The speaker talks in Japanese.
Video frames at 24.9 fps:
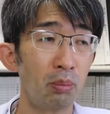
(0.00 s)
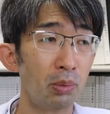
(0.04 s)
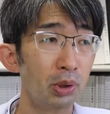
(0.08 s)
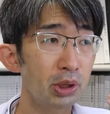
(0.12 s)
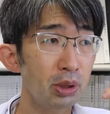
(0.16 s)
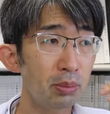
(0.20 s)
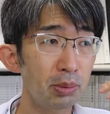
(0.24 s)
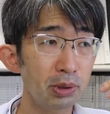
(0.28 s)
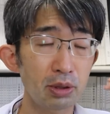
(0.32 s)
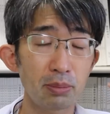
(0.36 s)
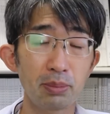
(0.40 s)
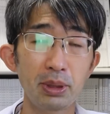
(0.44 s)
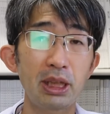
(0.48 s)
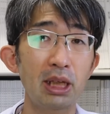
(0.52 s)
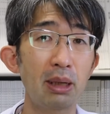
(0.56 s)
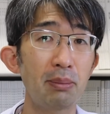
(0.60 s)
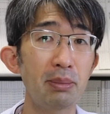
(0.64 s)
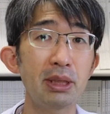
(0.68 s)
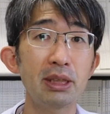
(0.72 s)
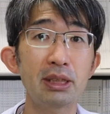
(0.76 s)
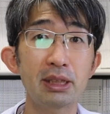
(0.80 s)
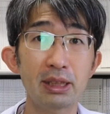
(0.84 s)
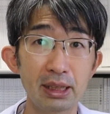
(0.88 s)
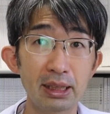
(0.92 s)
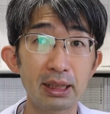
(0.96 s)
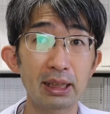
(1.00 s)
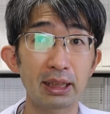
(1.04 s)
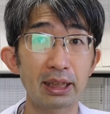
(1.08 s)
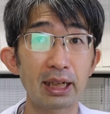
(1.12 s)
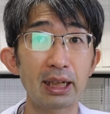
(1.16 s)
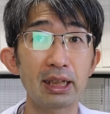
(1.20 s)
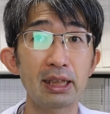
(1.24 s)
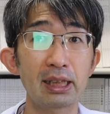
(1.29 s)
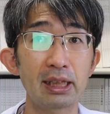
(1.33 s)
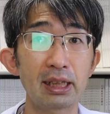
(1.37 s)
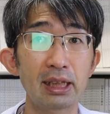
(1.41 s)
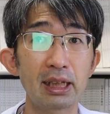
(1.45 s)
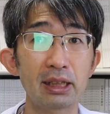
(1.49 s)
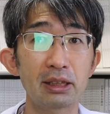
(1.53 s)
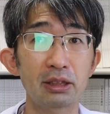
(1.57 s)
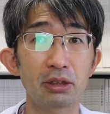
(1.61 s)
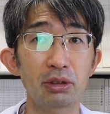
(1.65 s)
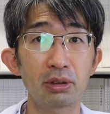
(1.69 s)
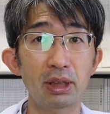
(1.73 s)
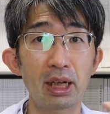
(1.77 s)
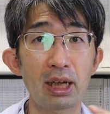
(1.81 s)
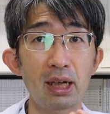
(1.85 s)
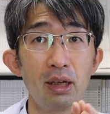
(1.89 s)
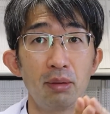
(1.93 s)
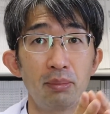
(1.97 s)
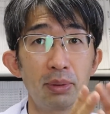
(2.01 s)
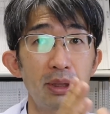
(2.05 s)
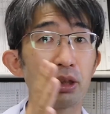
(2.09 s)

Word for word: もともとビタミン C が足りてない人が、